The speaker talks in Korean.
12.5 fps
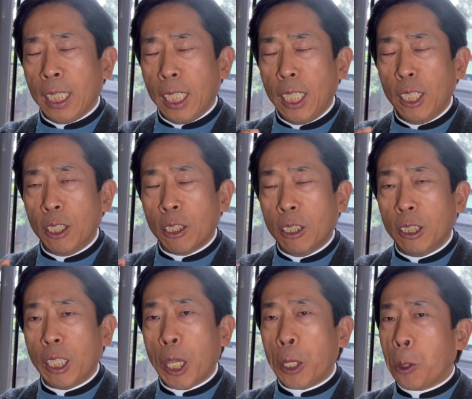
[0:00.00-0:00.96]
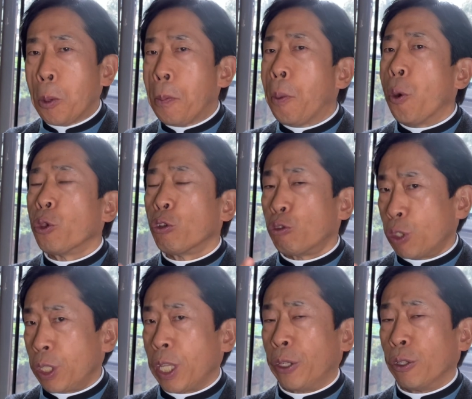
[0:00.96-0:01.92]
있는 그대로
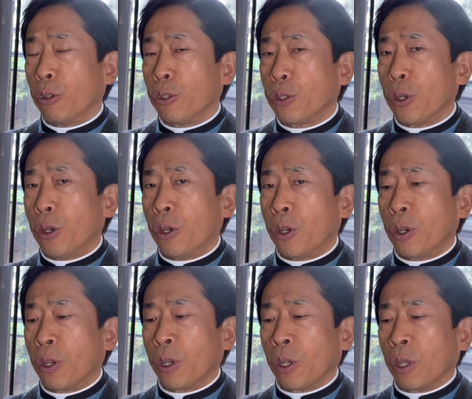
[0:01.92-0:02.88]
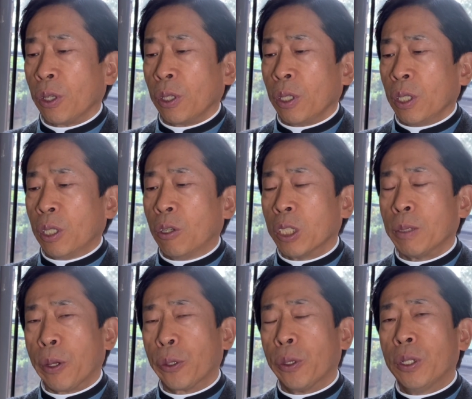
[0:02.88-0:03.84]
보여주신다는 거죠. 그것이
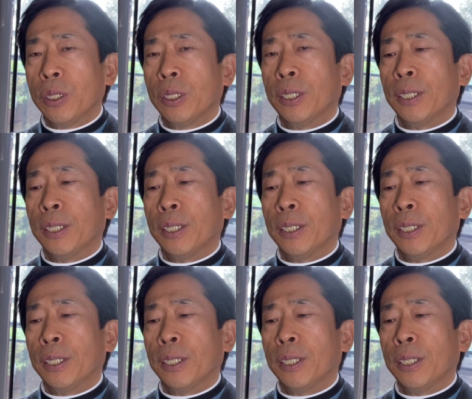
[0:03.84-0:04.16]
바로